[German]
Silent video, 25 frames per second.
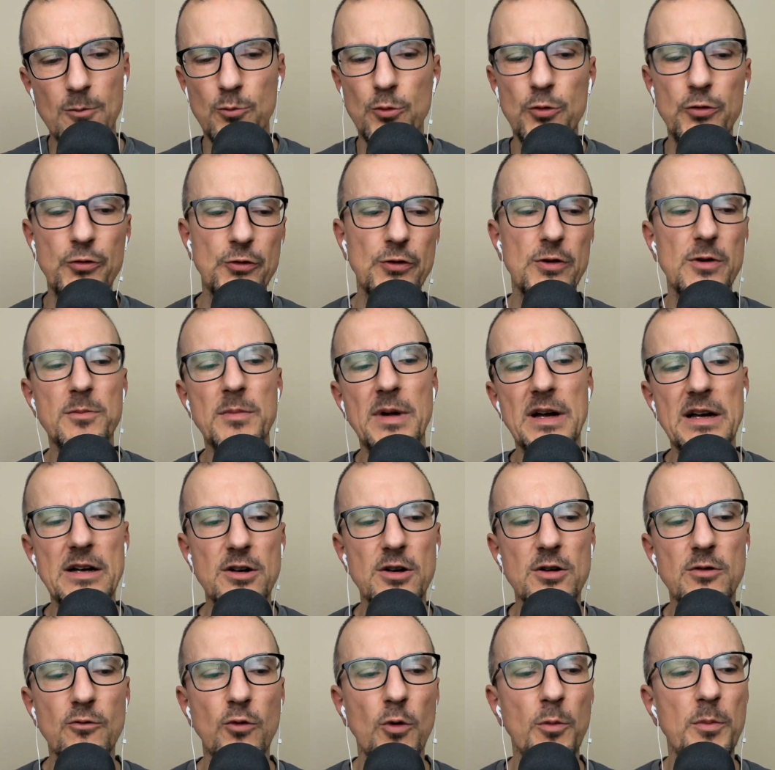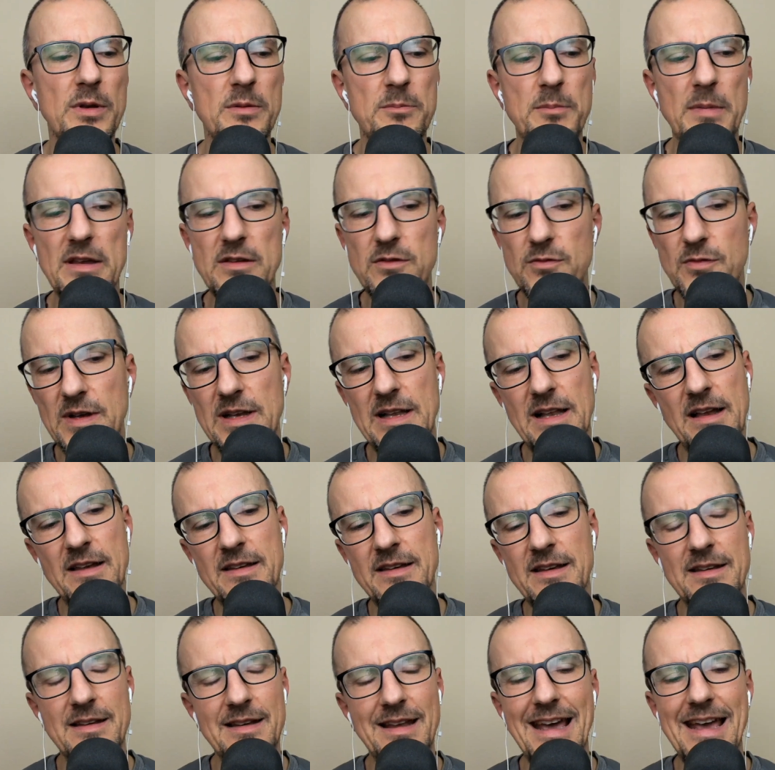musst du immer irgendwo mit
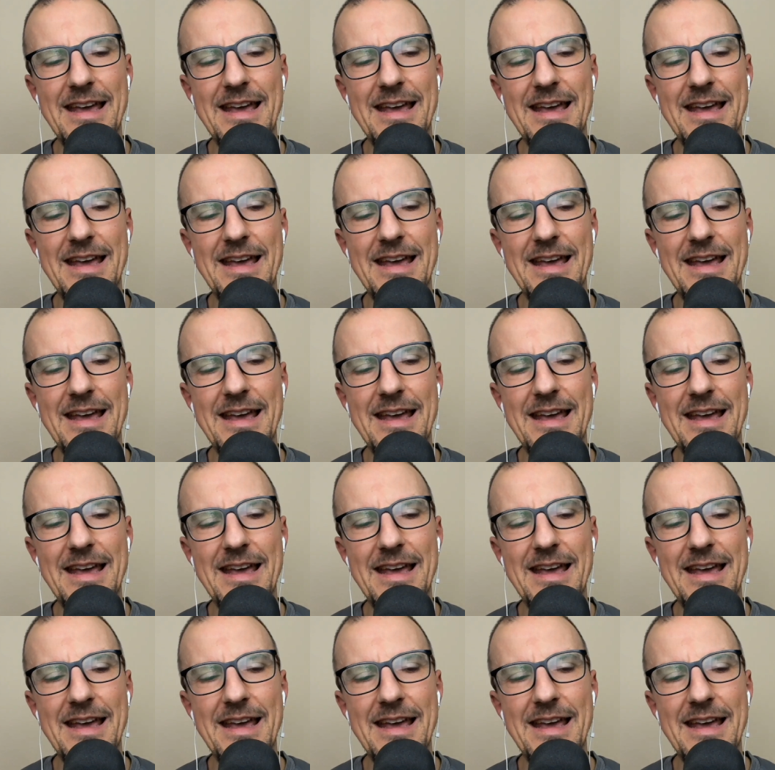Messfehlern